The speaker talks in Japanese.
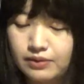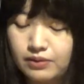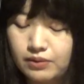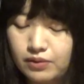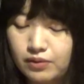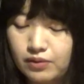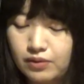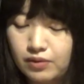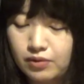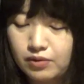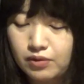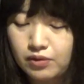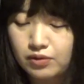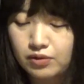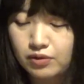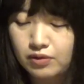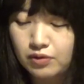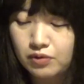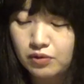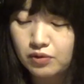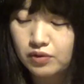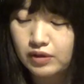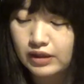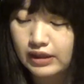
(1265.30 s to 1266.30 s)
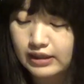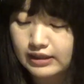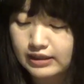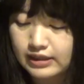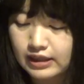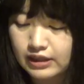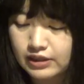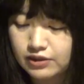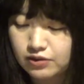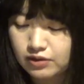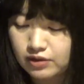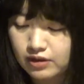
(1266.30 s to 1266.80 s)
のこのコーナー
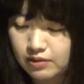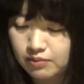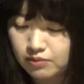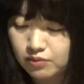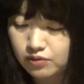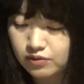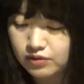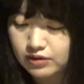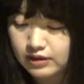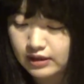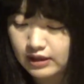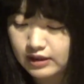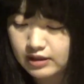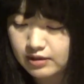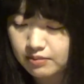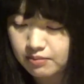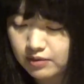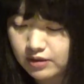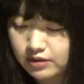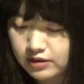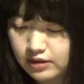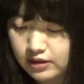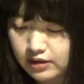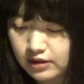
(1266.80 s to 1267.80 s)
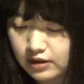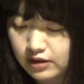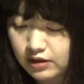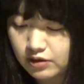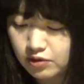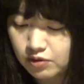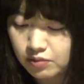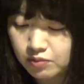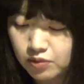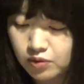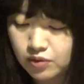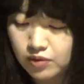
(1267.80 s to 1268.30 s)
最初でもお伝えしましたけれ
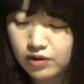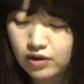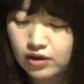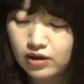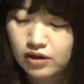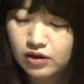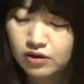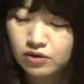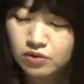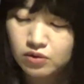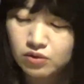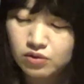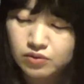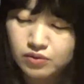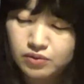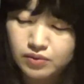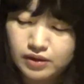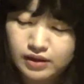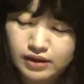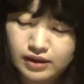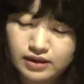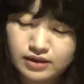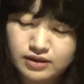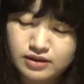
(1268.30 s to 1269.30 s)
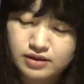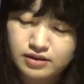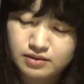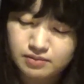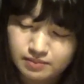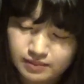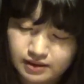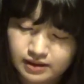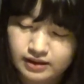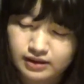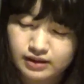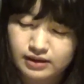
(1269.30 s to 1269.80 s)
ども
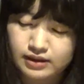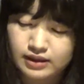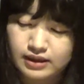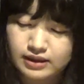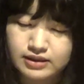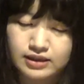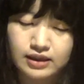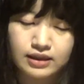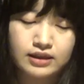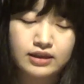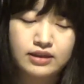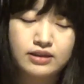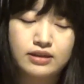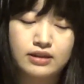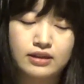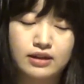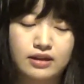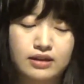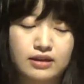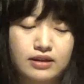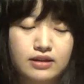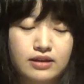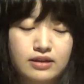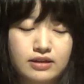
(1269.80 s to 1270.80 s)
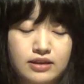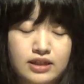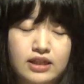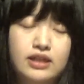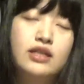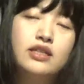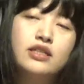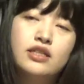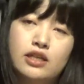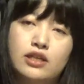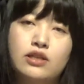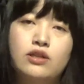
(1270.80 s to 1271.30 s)
コンフィデンスマンって詐欺師なん詐
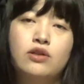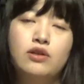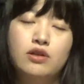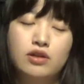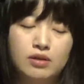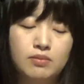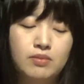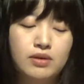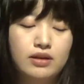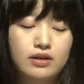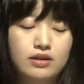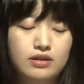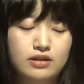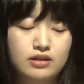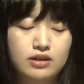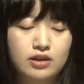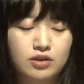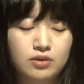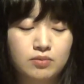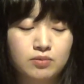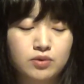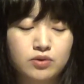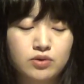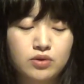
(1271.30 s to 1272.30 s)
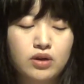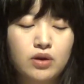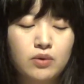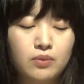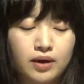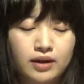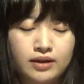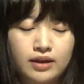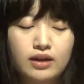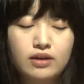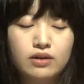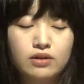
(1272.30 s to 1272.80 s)
欺師っていう意味なんですけどもそれを
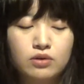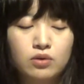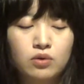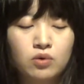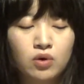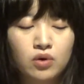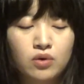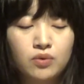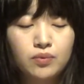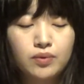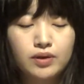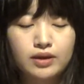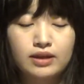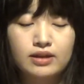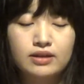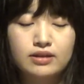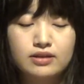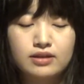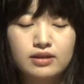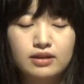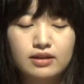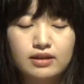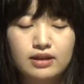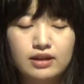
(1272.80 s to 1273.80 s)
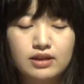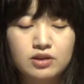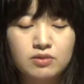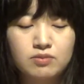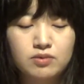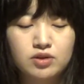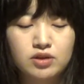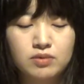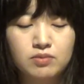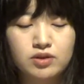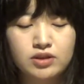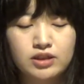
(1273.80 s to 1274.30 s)
分けるとコンフィデンスってそ
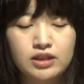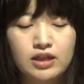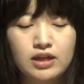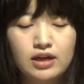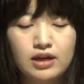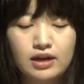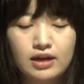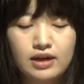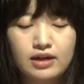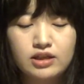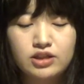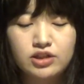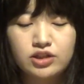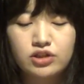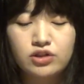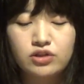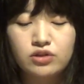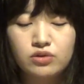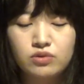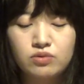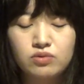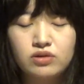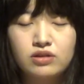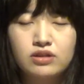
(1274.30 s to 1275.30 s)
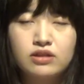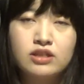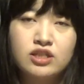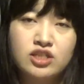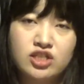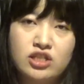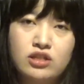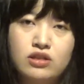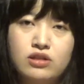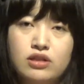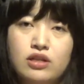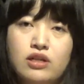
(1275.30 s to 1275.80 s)
もそも信頼信用自
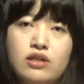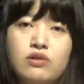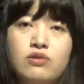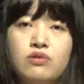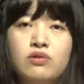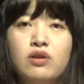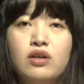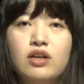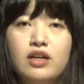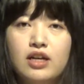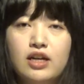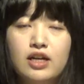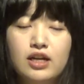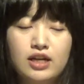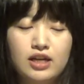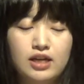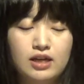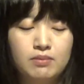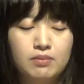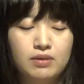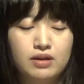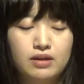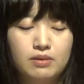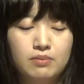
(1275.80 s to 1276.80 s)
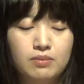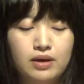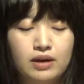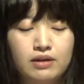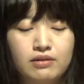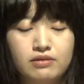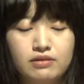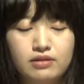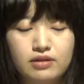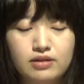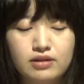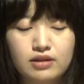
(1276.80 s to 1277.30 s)
信っていう意味でも
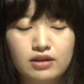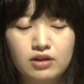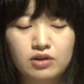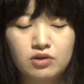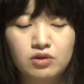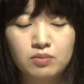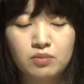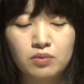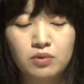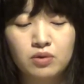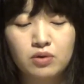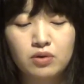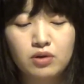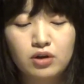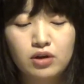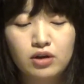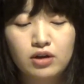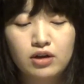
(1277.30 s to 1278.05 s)
あるんですけれども